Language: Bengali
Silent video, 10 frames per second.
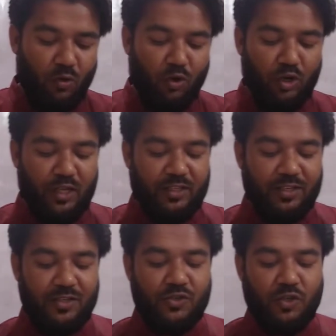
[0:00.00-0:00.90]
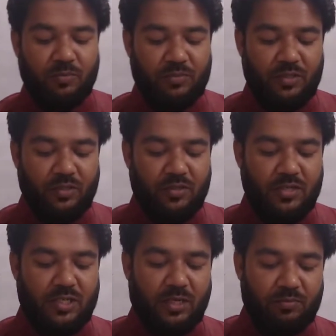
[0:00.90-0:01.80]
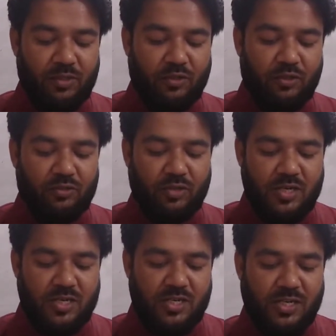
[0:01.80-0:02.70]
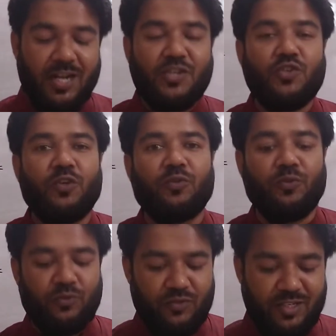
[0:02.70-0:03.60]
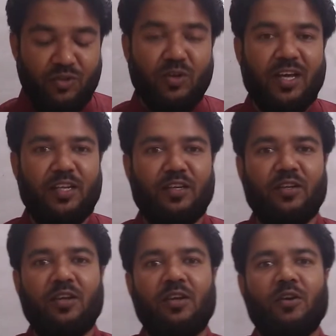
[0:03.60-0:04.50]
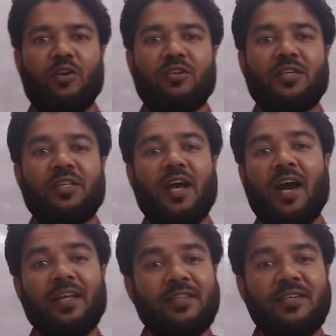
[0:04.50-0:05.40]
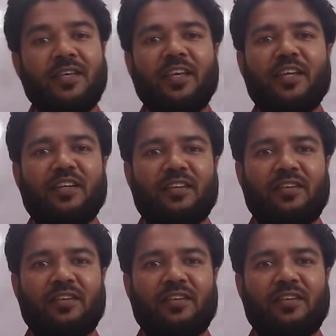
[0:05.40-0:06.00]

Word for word: অনাদি শব্দের শাব্দিক অর্থ আসে শাশ্বত চিরকালীন অর্থাৎ আদিহীন